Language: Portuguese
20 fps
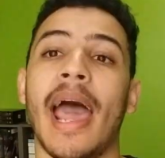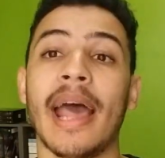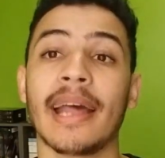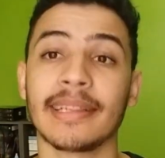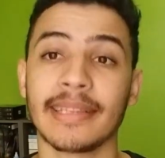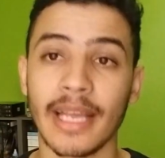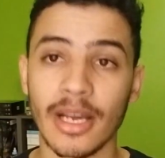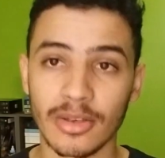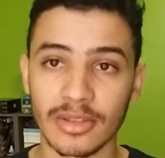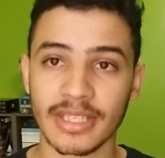a
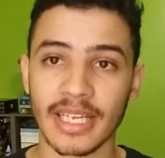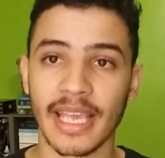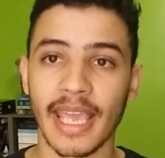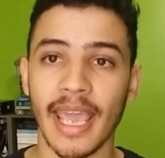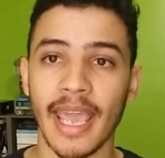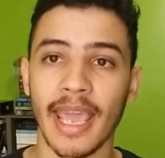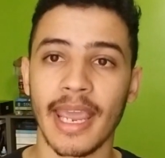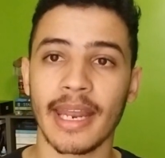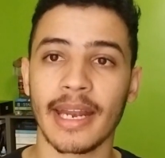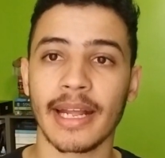deusa
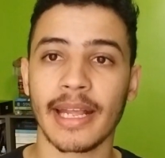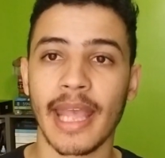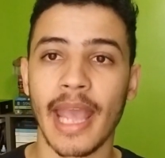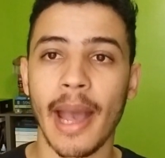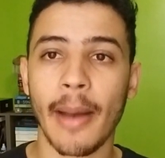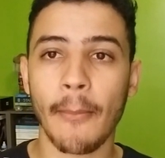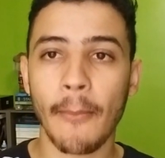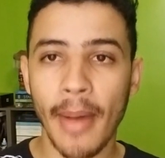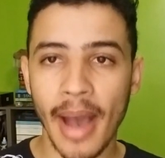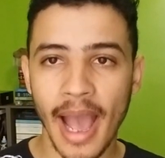guerreira que é
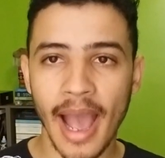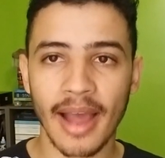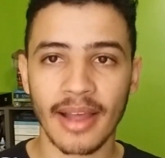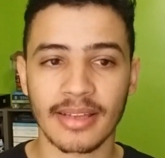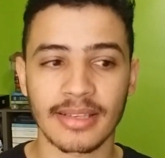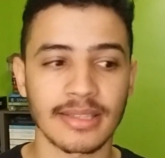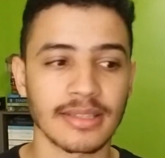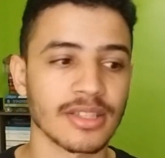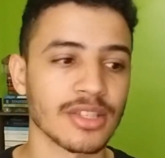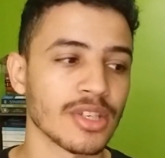a
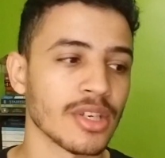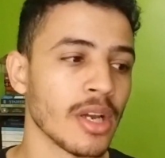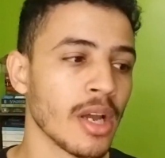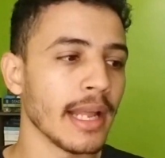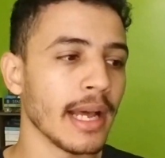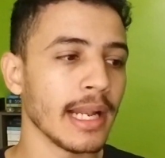Bast,